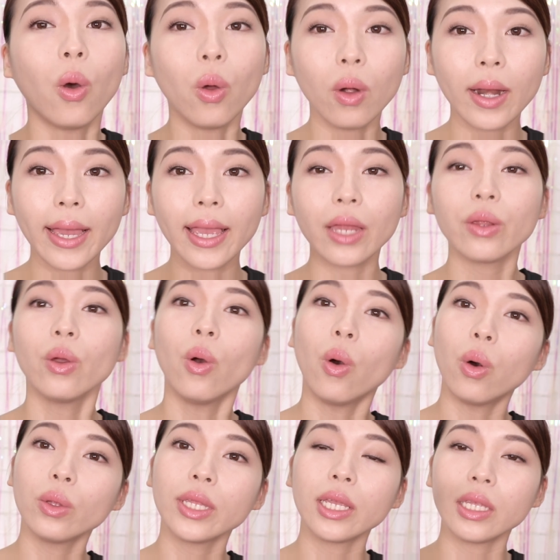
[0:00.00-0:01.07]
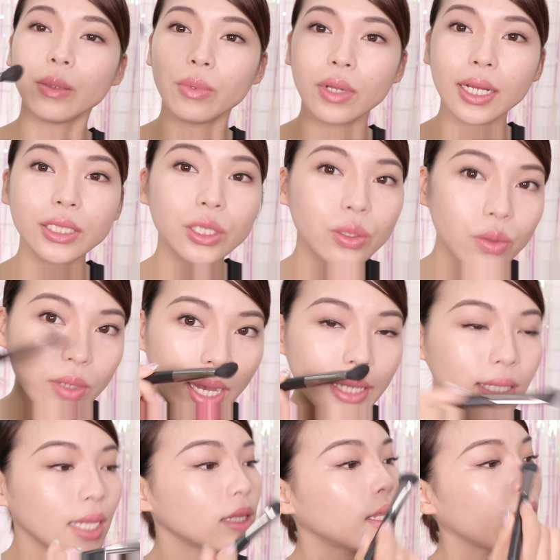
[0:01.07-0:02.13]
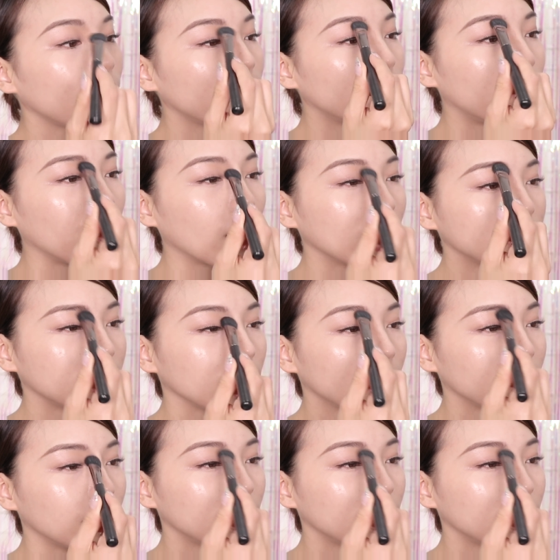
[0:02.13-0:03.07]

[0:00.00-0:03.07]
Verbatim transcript: 本来ある骨にブラシを当ててぼかしていき